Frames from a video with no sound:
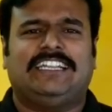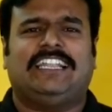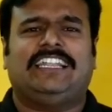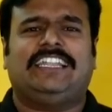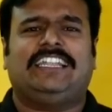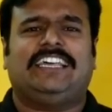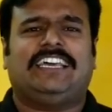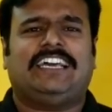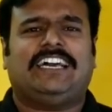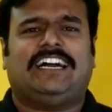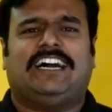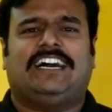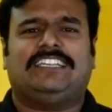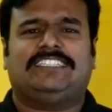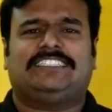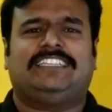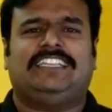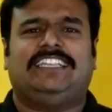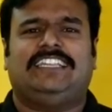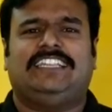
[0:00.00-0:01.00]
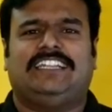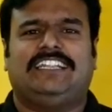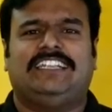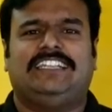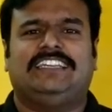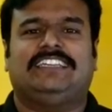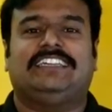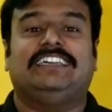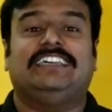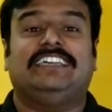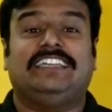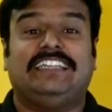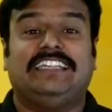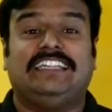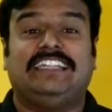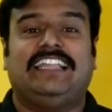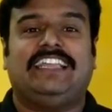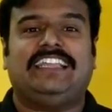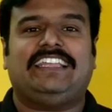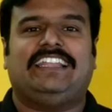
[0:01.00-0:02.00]
நல்ல ஆசிரியர்களுக்கு
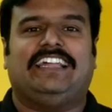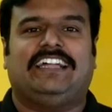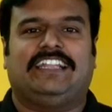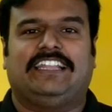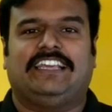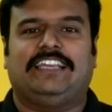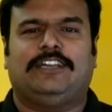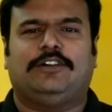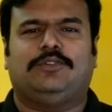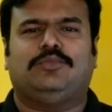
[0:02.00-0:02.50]
இடையிலான